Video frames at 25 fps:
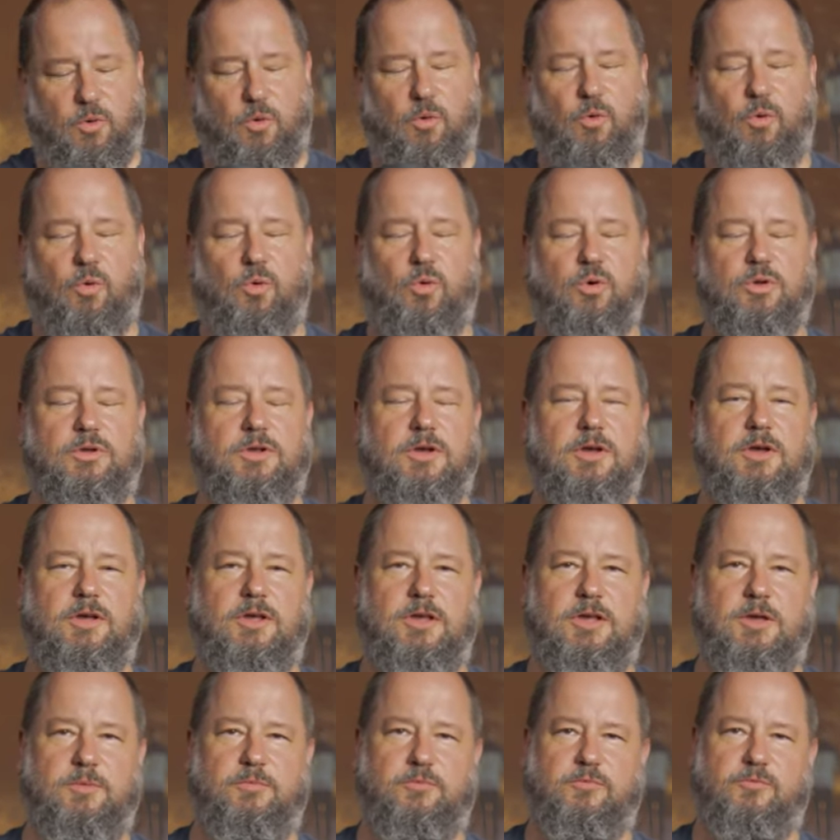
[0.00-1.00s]

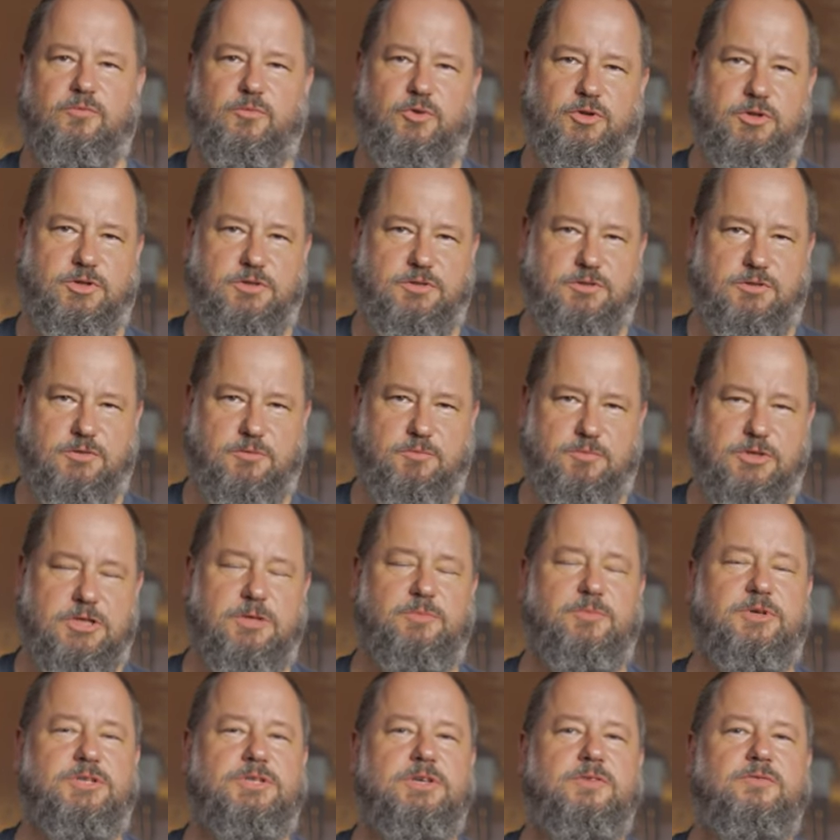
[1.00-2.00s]
oder eben, wenn ich es dann ein
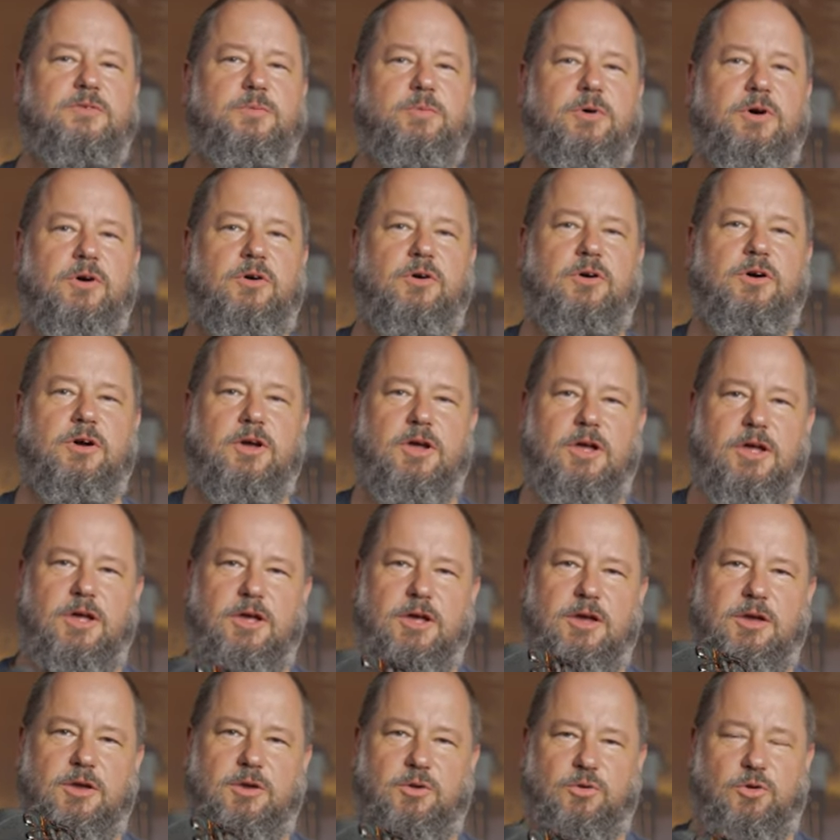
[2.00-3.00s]
bisschen massiver brauche,
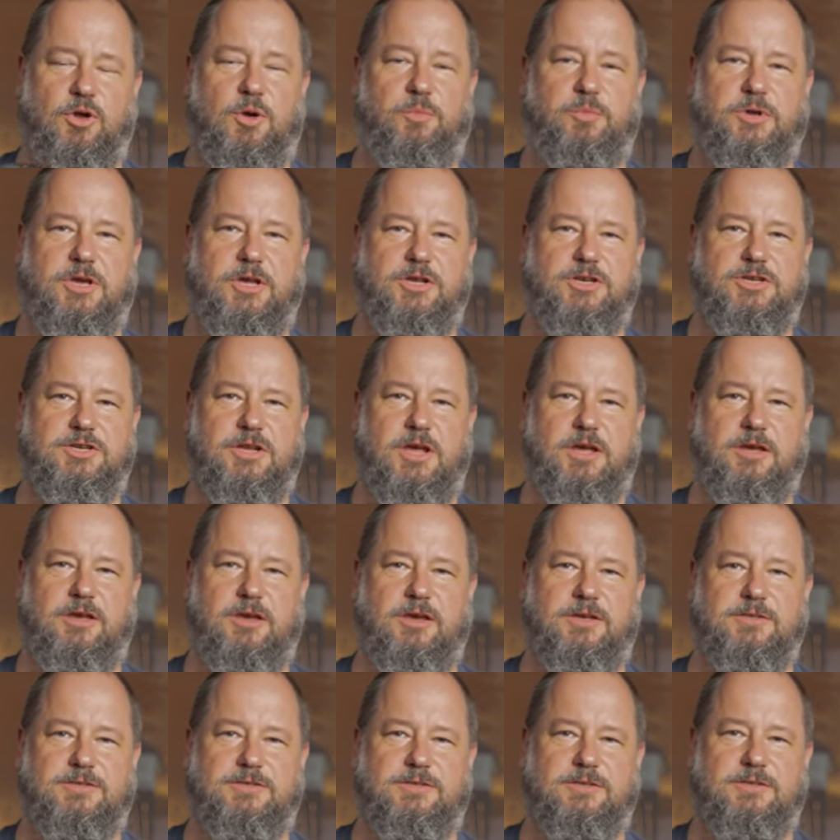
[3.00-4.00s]

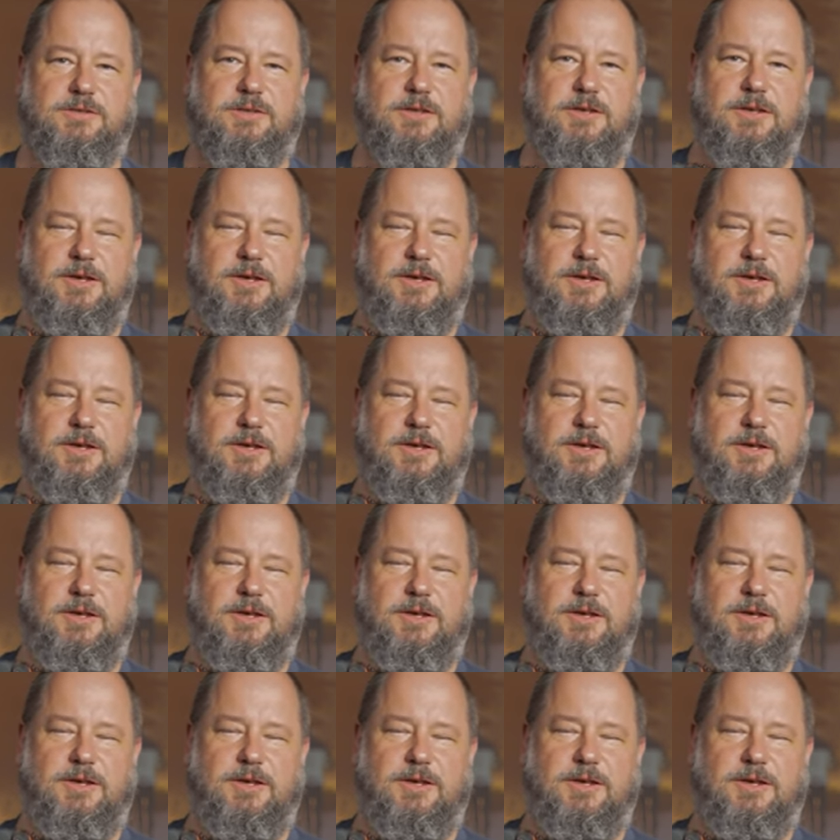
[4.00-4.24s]
Körbchensteigeisen.